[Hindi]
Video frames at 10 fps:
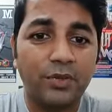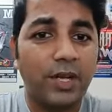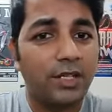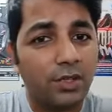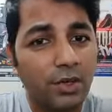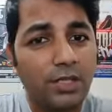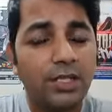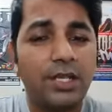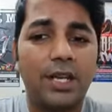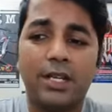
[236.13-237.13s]
तो आई
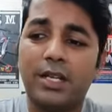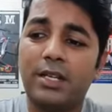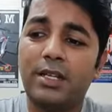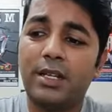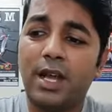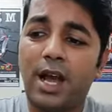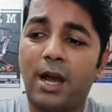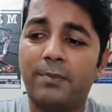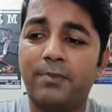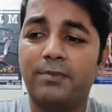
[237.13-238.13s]
थॉट कि अगर
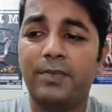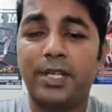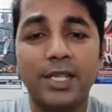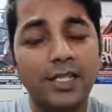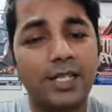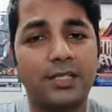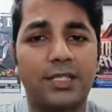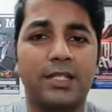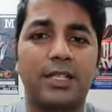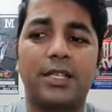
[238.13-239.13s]
आप नहीं जा
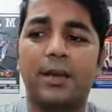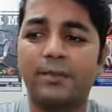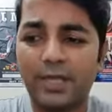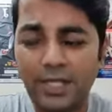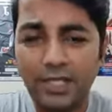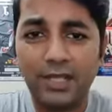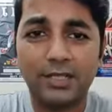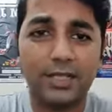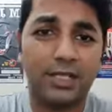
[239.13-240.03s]
सकते हैं आप नहीं कर